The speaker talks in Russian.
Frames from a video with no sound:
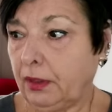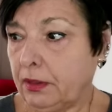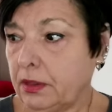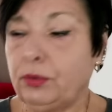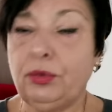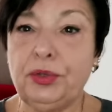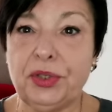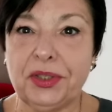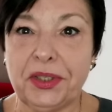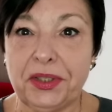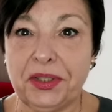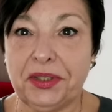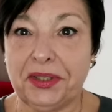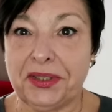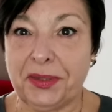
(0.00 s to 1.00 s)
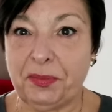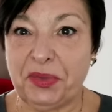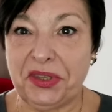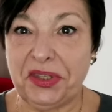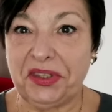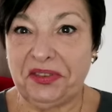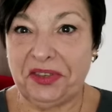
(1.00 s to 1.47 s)
И закончилось это
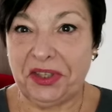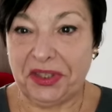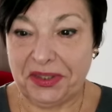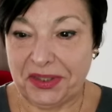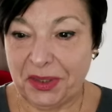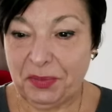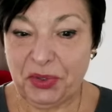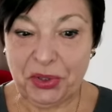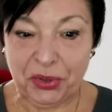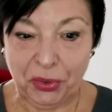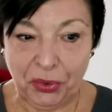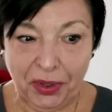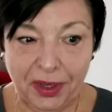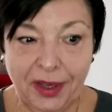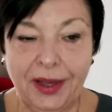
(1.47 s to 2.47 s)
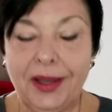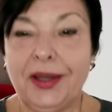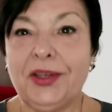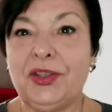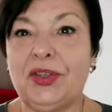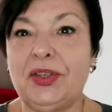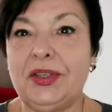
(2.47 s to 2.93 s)
собеседование тем, что
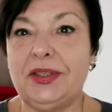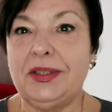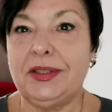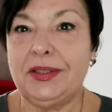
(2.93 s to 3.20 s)
через